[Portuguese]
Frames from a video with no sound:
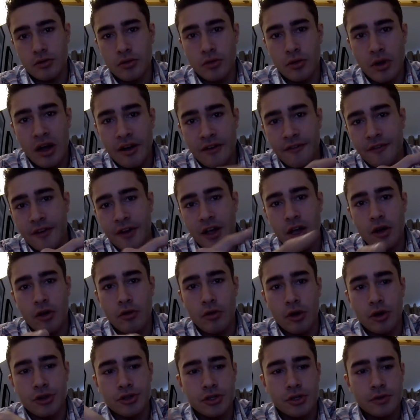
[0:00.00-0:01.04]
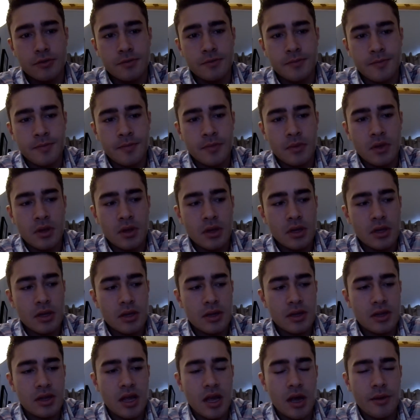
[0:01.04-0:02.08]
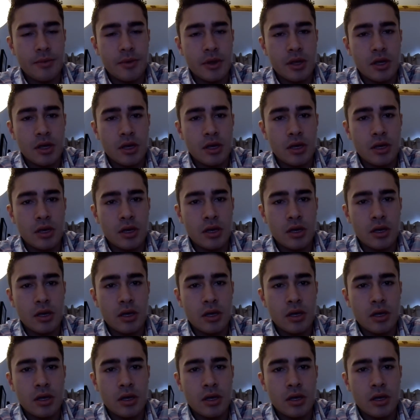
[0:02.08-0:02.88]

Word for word: no Rafael Ondon, sabe que,